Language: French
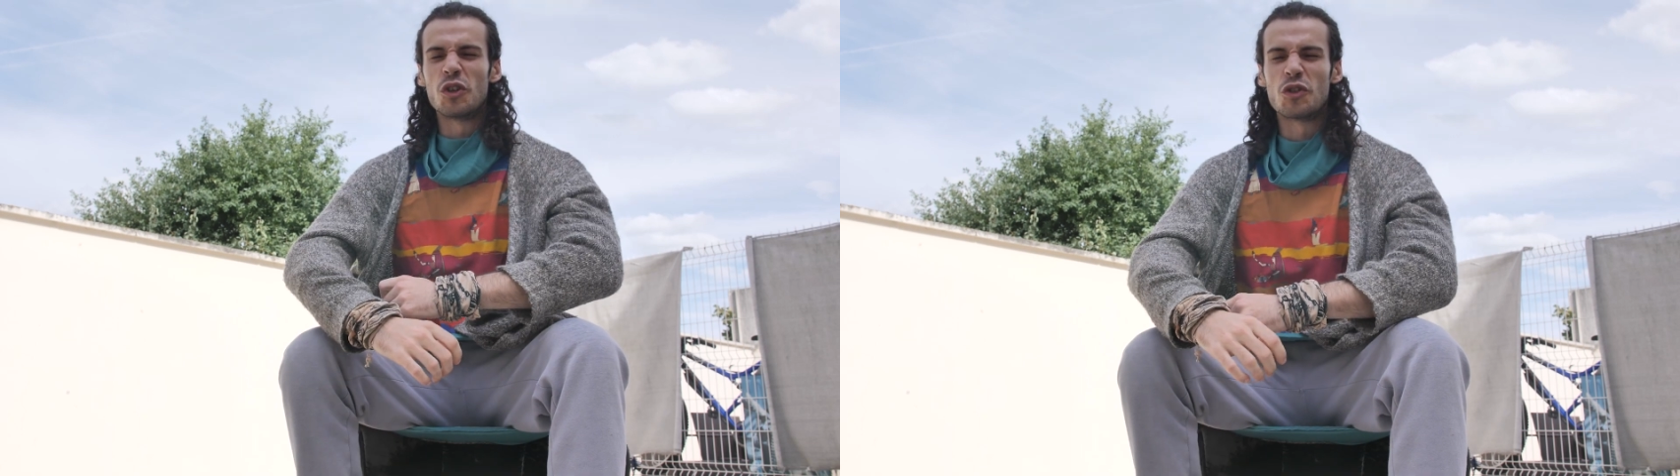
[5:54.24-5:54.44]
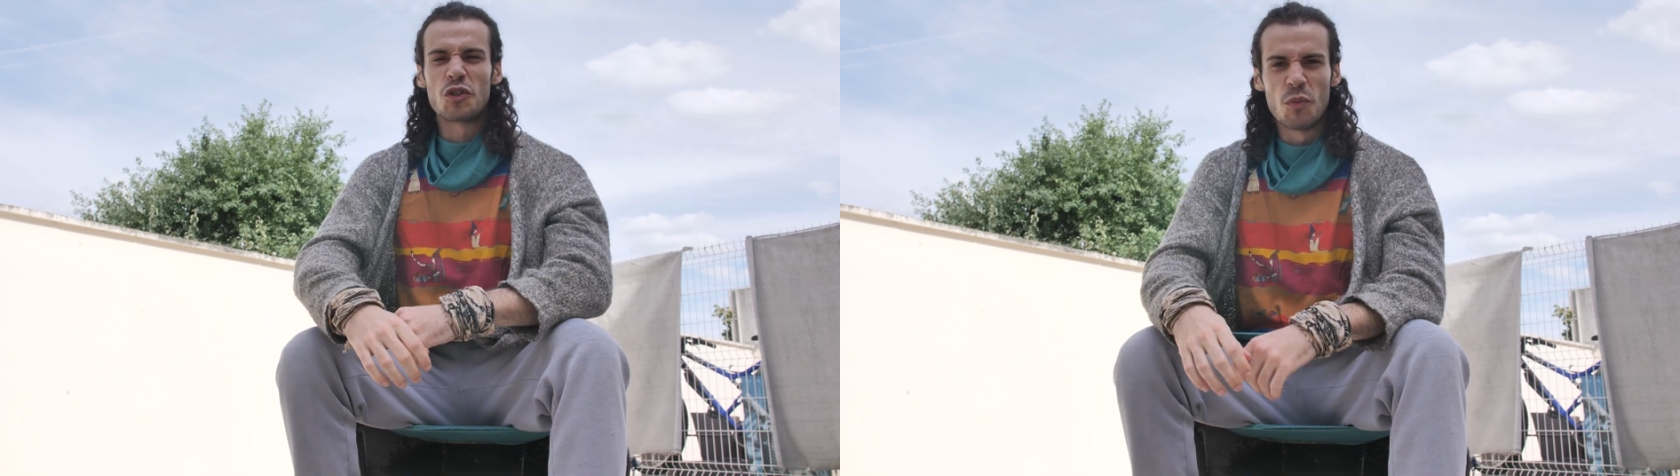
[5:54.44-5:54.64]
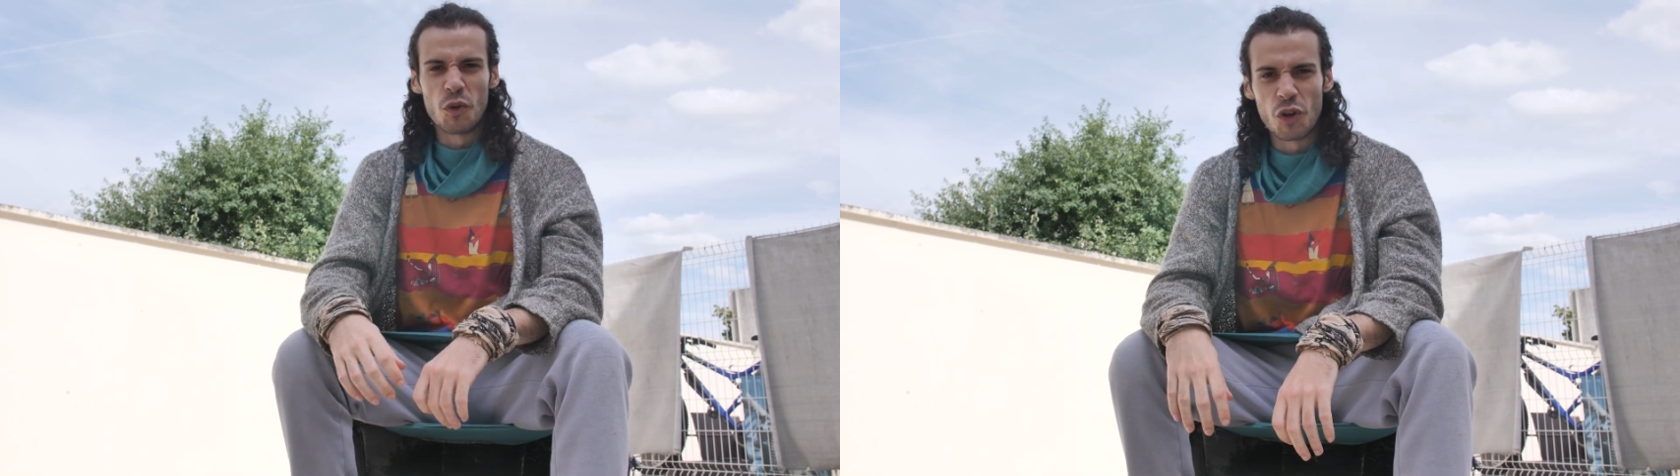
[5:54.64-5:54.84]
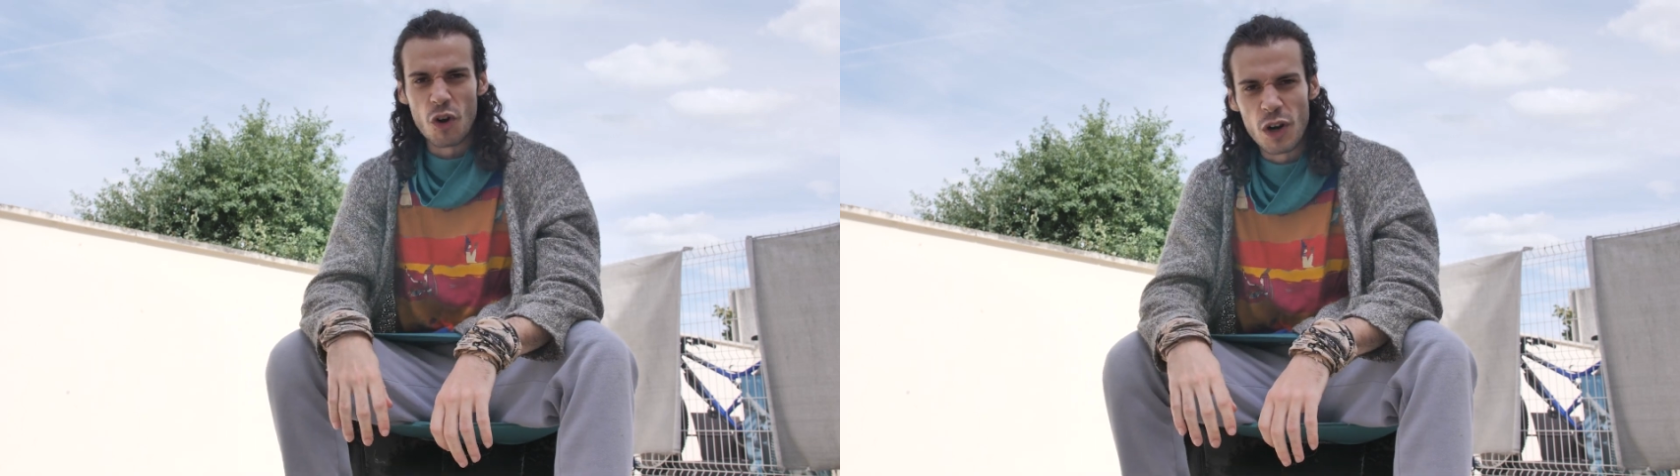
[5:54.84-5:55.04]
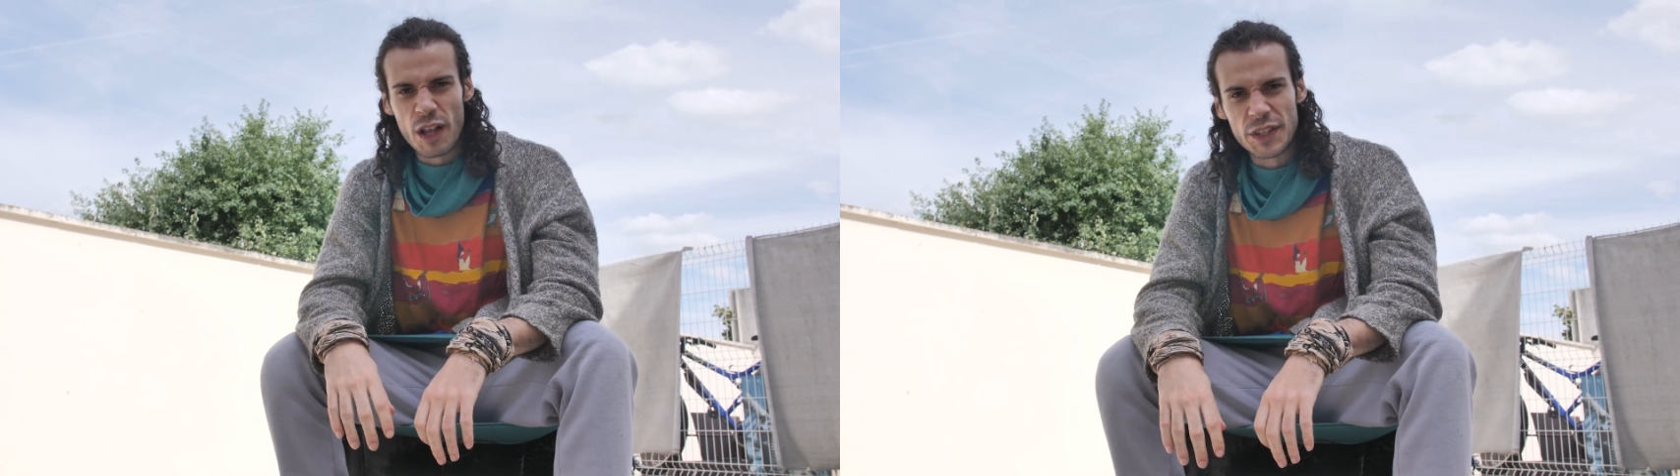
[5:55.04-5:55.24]
que ce monde
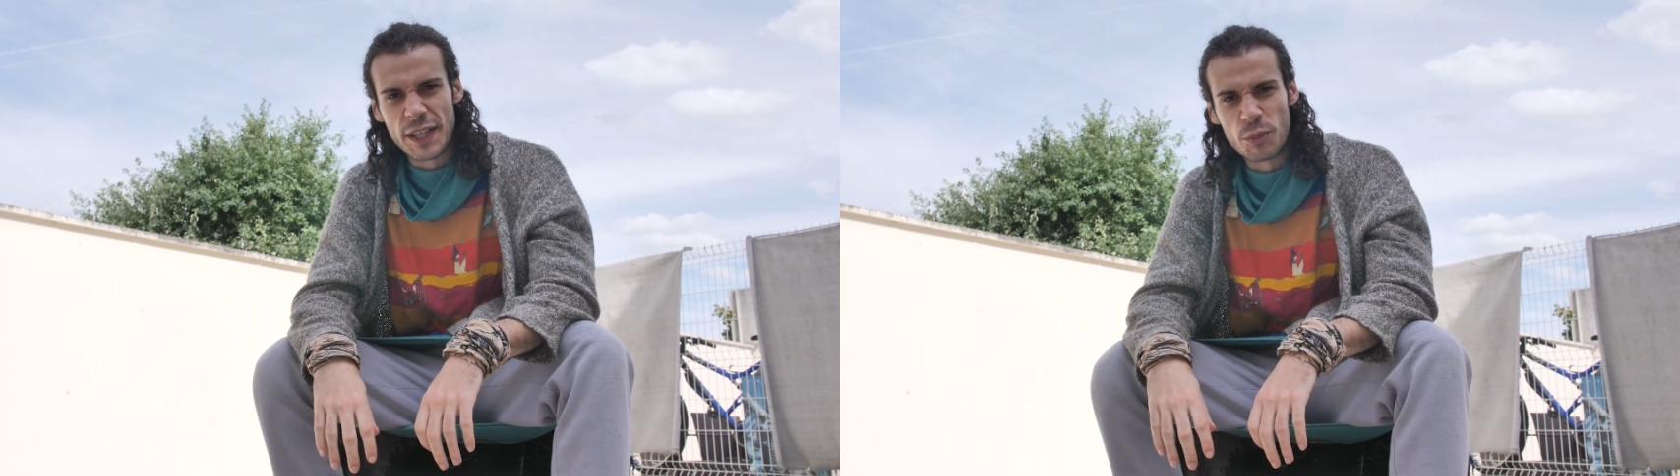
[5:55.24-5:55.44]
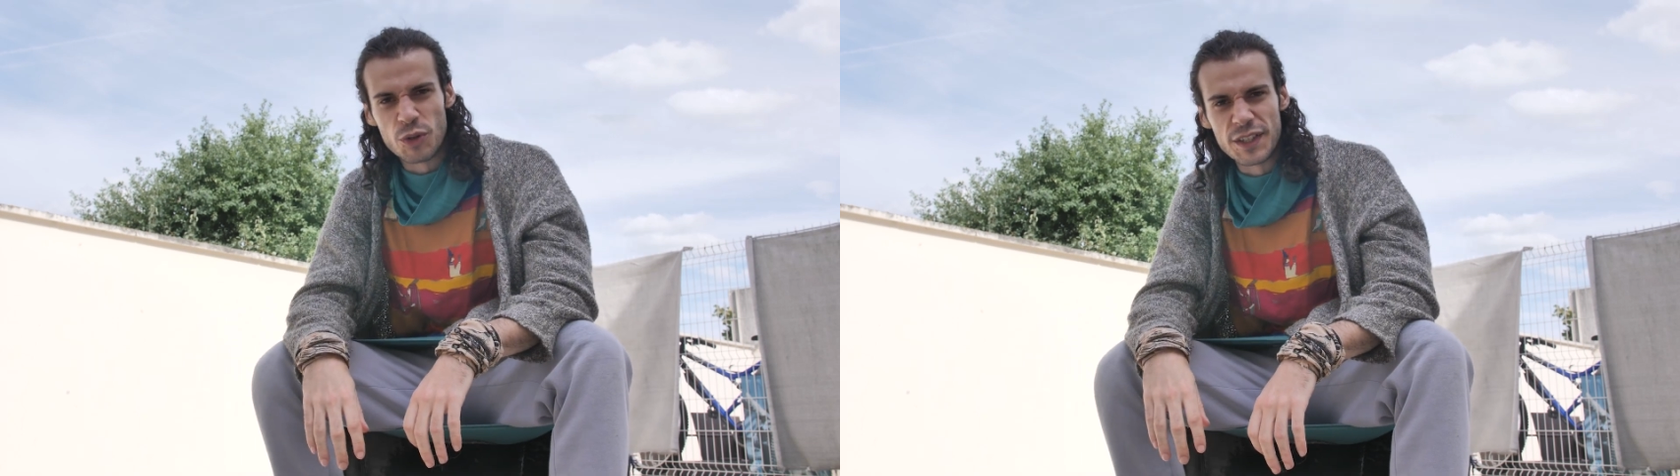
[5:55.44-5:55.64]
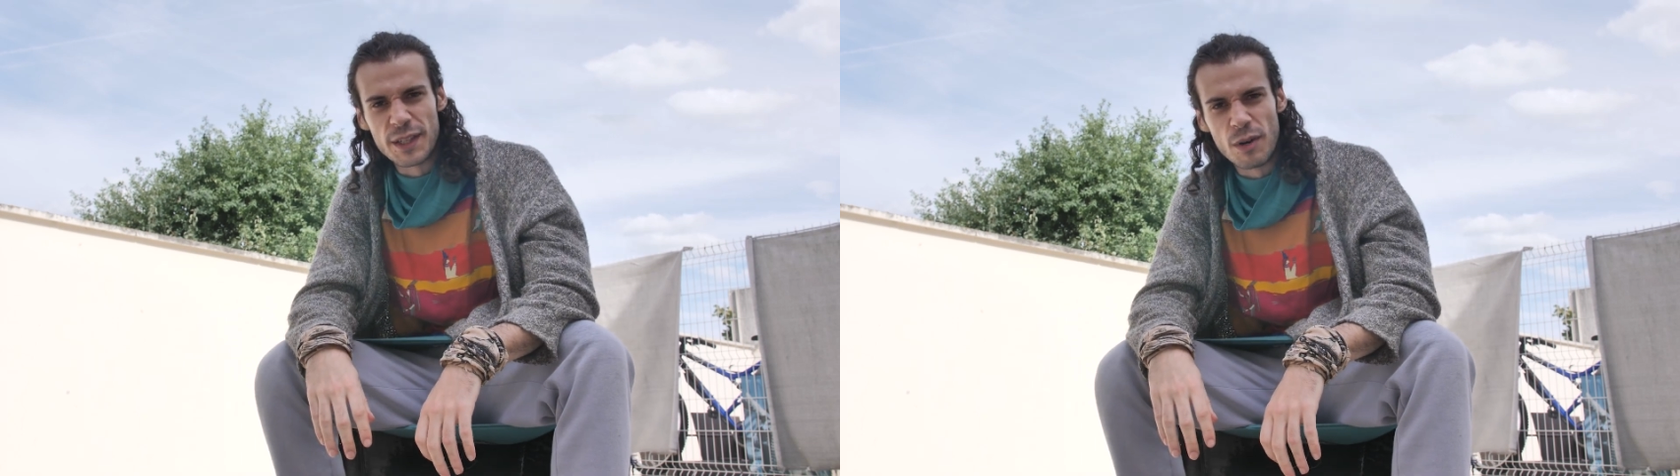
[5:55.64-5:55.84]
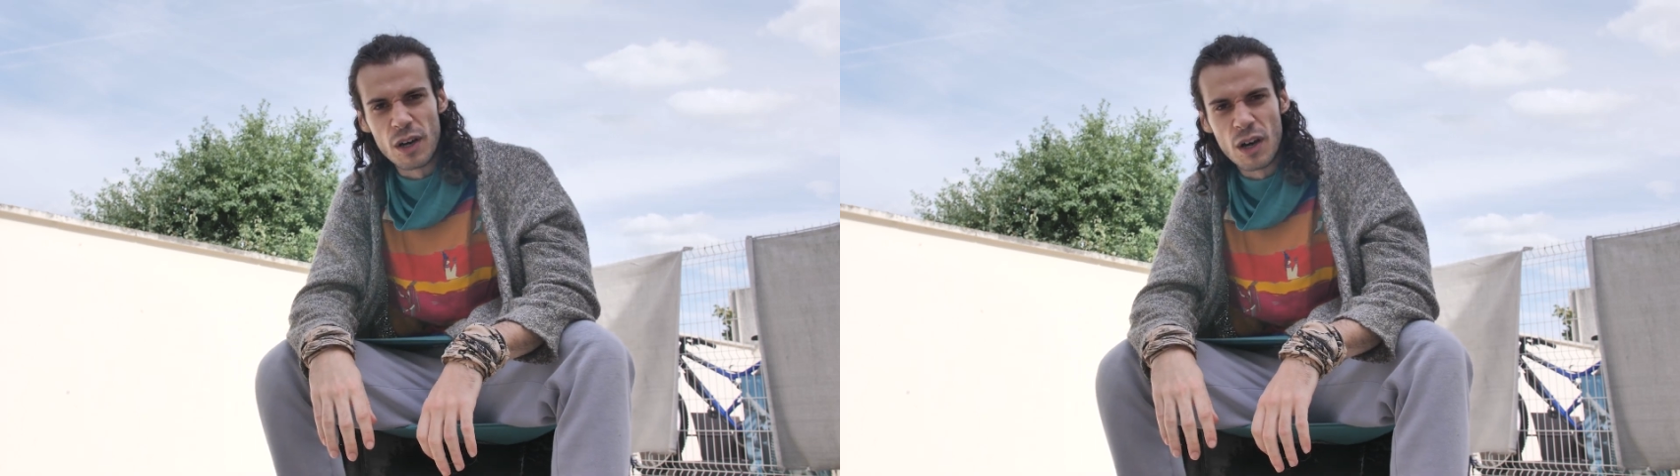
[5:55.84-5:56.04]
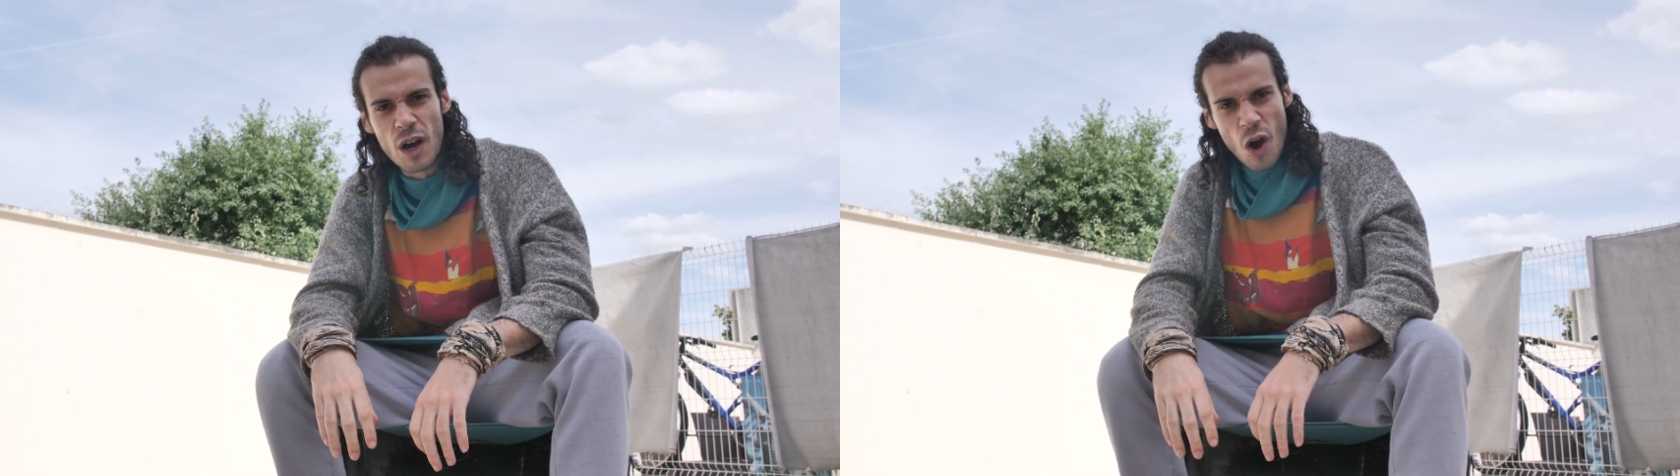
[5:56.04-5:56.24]
rend la vie impossible.